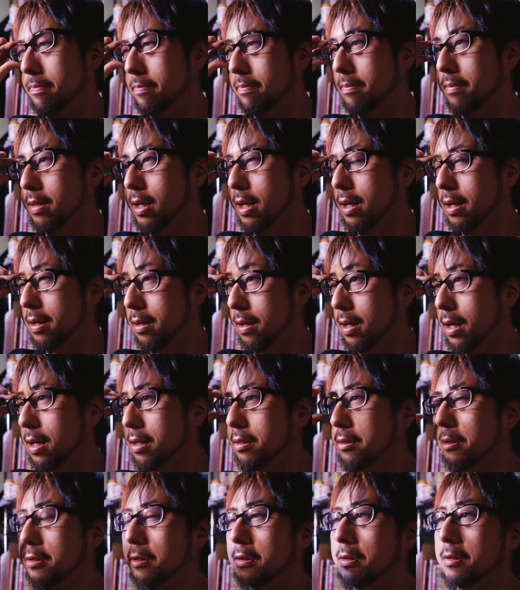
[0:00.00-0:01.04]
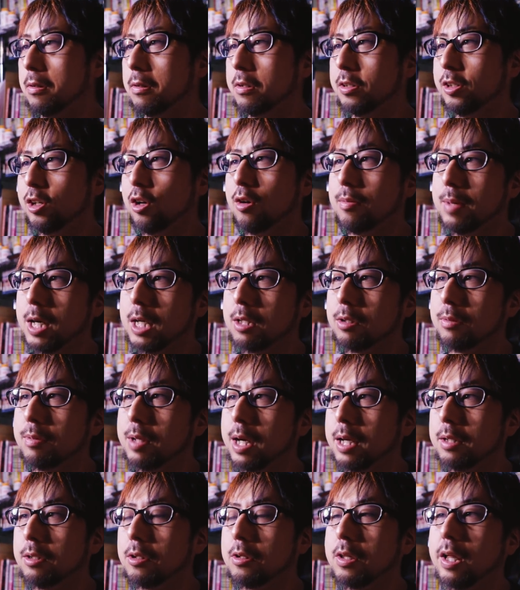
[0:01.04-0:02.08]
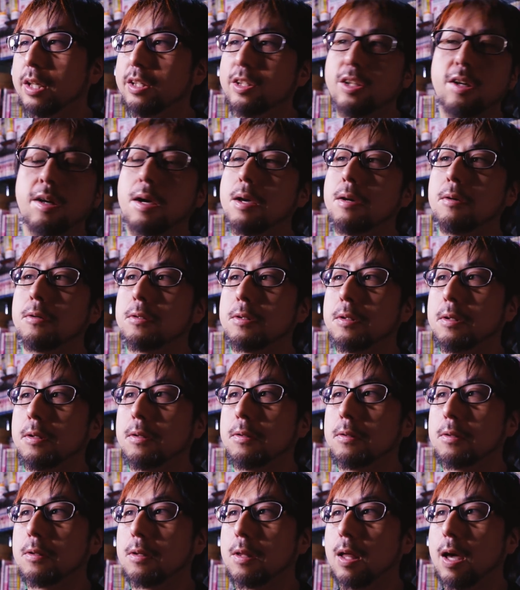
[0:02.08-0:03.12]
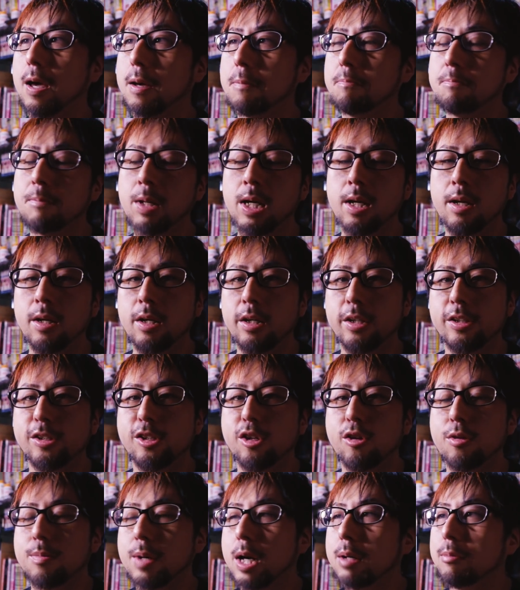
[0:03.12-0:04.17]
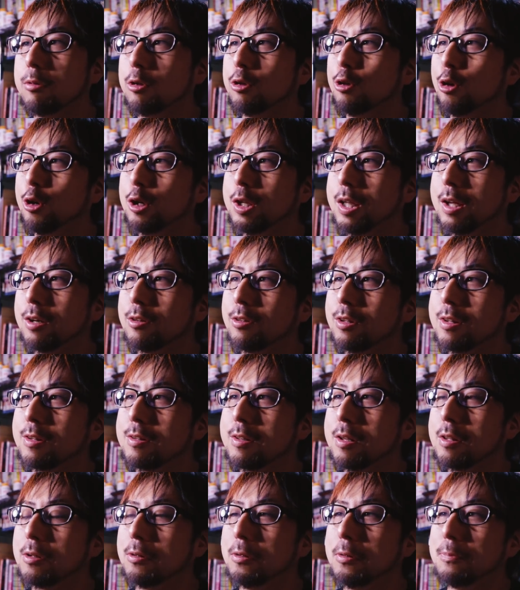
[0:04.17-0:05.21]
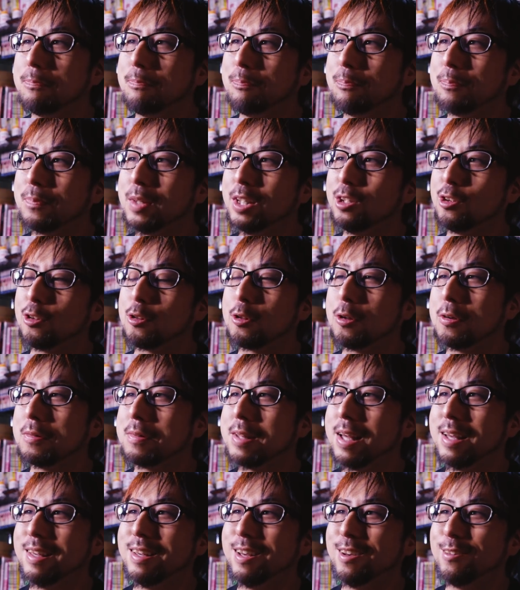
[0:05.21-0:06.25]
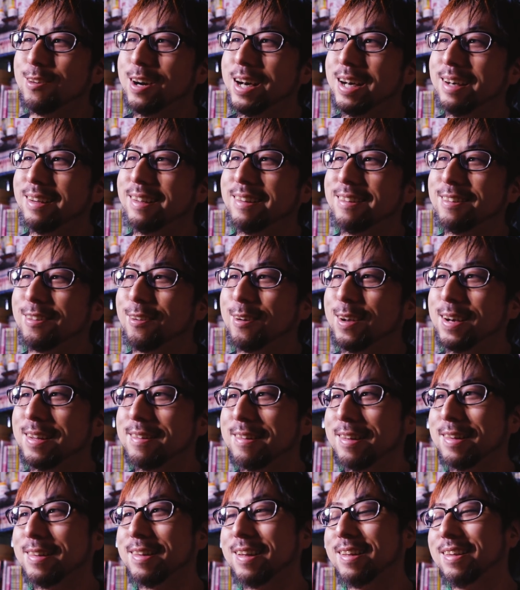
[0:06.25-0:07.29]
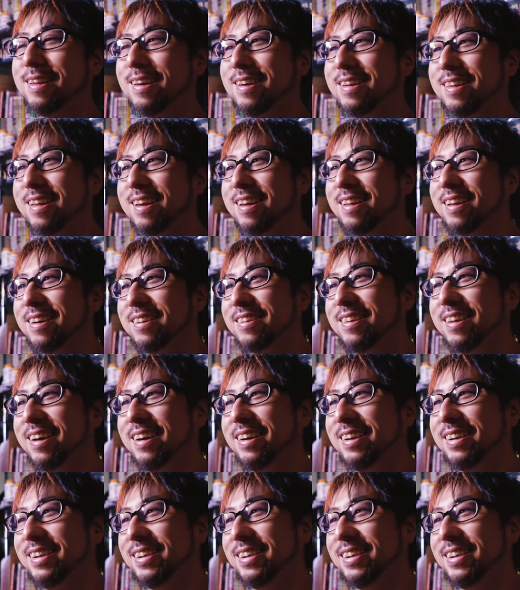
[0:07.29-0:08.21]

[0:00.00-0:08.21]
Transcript: で、あの、シルバーのブランドを立ち上げようということで、シルバーも動いてるんですけど、ちょっと最近はそれが全然できていなくて、